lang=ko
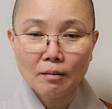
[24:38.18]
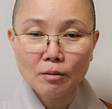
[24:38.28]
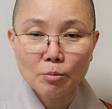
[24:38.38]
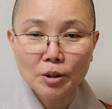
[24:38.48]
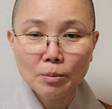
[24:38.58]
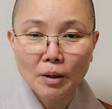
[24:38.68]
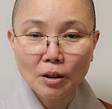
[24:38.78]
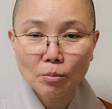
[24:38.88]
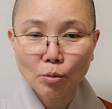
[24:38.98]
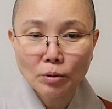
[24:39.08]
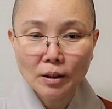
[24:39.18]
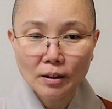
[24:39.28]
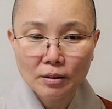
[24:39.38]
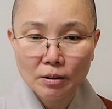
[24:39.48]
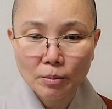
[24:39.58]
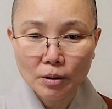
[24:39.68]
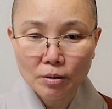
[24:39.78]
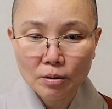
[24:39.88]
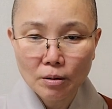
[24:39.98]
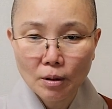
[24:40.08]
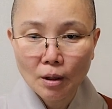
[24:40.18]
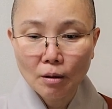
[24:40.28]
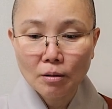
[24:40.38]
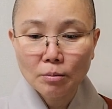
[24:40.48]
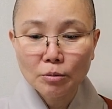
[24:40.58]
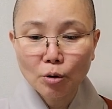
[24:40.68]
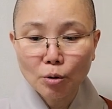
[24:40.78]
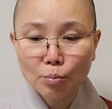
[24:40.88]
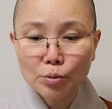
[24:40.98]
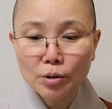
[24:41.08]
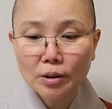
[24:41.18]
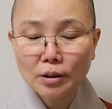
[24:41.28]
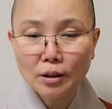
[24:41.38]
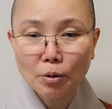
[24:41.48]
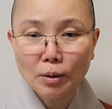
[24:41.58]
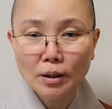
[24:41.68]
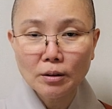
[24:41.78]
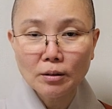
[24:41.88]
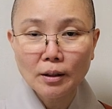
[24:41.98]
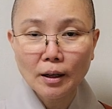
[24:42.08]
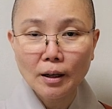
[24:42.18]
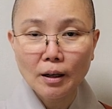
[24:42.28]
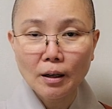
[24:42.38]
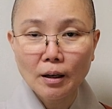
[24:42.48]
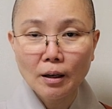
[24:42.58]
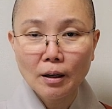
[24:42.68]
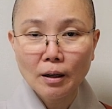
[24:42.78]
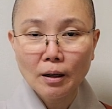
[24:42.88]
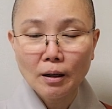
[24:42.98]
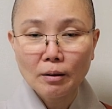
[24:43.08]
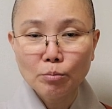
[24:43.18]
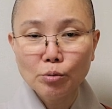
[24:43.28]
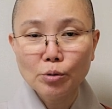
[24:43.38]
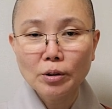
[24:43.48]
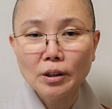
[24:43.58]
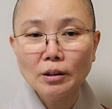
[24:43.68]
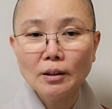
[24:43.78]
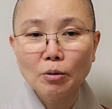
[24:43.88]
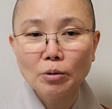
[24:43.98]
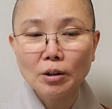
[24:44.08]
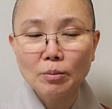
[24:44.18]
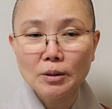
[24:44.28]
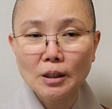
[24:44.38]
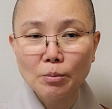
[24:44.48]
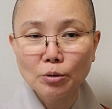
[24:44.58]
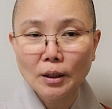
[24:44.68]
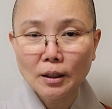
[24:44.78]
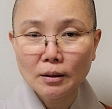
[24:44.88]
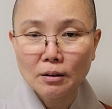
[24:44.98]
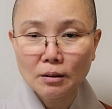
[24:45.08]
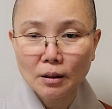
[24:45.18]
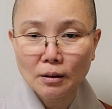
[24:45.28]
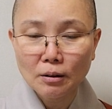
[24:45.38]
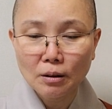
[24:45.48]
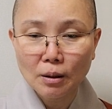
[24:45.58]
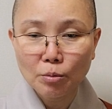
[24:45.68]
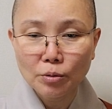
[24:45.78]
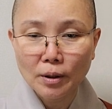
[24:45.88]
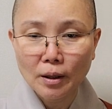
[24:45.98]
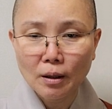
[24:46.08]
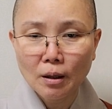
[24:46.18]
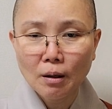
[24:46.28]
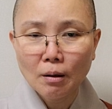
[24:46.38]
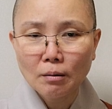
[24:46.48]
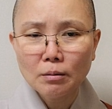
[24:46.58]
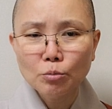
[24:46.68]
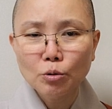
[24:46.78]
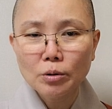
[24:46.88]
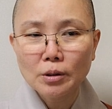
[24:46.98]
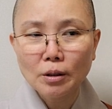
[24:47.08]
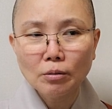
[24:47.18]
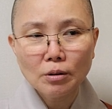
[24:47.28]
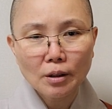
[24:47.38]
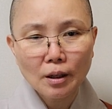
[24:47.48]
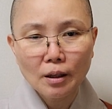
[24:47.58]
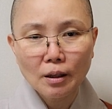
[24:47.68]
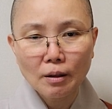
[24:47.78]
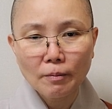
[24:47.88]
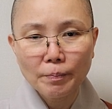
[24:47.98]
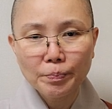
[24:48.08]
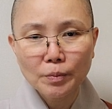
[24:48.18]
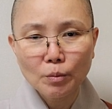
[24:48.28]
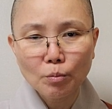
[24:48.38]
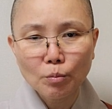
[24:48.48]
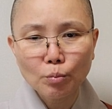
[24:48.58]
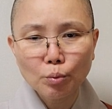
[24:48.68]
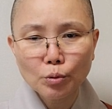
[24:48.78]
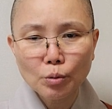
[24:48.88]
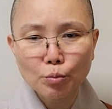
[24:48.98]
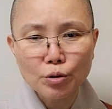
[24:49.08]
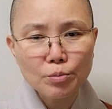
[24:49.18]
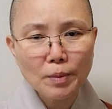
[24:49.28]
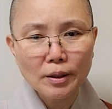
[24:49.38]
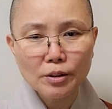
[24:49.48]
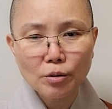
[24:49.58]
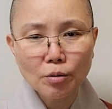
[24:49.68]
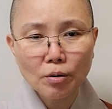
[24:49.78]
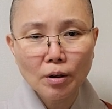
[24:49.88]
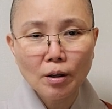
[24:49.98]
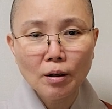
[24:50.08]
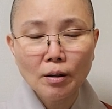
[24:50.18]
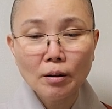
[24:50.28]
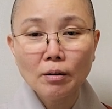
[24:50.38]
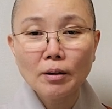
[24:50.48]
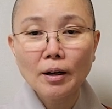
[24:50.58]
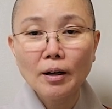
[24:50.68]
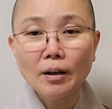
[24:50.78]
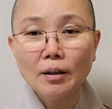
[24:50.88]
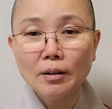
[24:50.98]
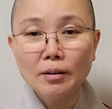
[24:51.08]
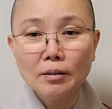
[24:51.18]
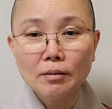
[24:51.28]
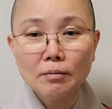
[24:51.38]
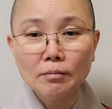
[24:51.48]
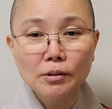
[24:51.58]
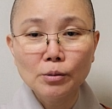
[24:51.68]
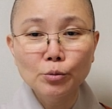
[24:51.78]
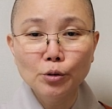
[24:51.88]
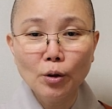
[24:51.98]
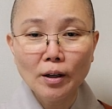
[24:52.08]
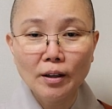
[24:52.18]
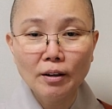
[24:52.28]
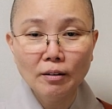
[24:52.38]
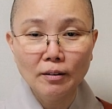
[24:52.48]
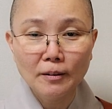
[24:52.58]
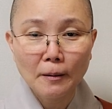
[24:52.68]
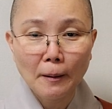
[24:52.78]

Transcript: 그러면 이 말을 못 알아들으면, 그러면 여기 불성이 있다고 했는데, 그럼 불성이 있다고 여기면 잘못 알아들었는가 본데, 그럼 도대체 어떻게, 도대체 무슨 말이죠? 이렇게 질문도 안 해요.